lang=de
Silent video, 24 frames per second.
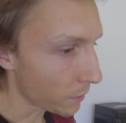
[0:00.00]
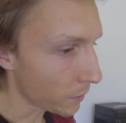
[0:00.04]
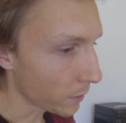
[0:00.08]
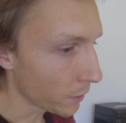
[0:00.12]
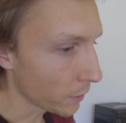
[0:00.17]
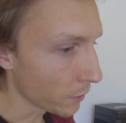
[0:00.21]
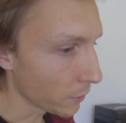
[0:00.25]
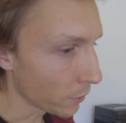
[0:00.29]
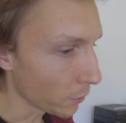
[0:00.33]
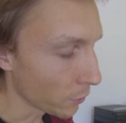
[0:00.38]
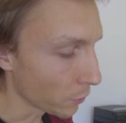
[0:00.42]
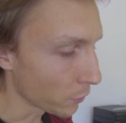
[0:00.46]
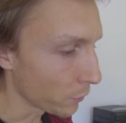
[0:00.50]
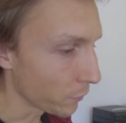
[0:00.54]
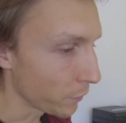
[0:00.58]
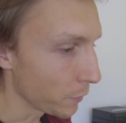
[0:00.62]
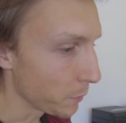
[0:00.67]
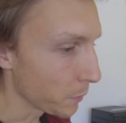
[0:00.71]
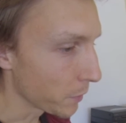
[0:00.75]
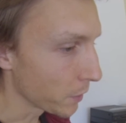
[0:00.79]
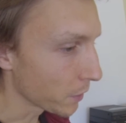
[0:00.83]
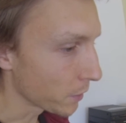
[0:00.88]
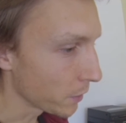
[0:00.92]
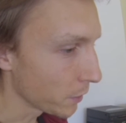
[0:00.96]
Genau, das will
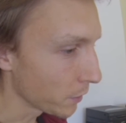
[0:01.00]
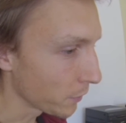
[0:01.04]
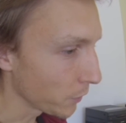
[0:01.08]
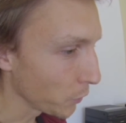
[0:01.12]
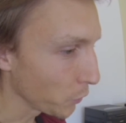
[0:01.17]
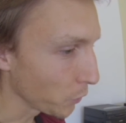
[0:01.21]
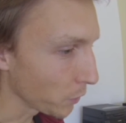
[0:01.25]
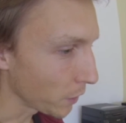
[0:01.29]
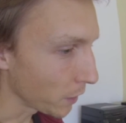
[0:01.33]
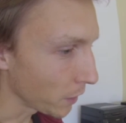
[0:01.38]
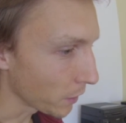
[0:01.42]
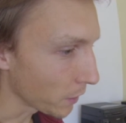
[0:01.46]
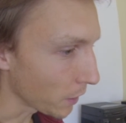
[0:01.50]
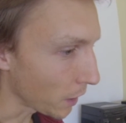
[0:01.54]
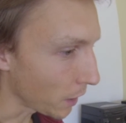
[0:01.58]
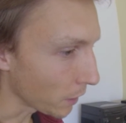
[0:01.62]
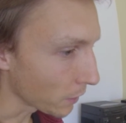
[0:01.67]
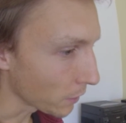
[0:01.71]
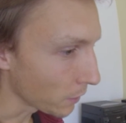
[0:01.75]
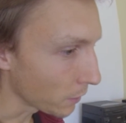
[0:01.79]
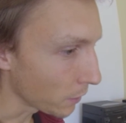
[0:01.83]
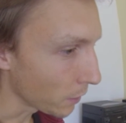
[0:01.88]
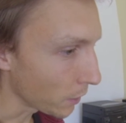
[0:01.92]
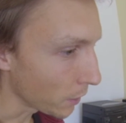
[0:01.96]
mich jetzt nicht, wenn du deine
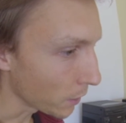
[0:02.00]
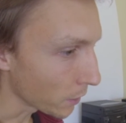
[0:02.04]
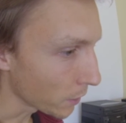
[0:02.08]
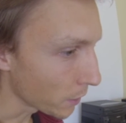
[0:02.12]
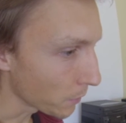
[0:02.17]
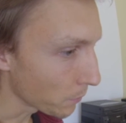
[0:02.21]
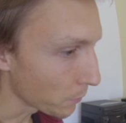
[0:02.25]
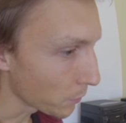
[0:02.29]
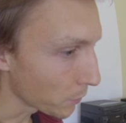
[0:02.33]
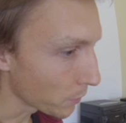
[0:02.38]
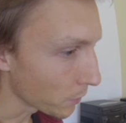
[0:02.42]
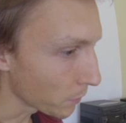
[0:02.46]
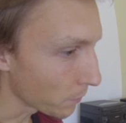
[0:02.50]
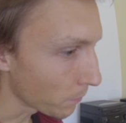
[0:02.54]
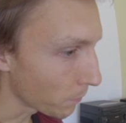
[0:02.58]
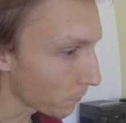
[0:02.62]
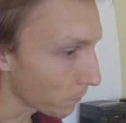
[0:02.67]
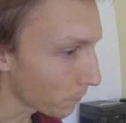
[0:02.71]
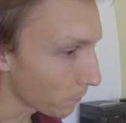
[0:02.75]
Daten da eingibst.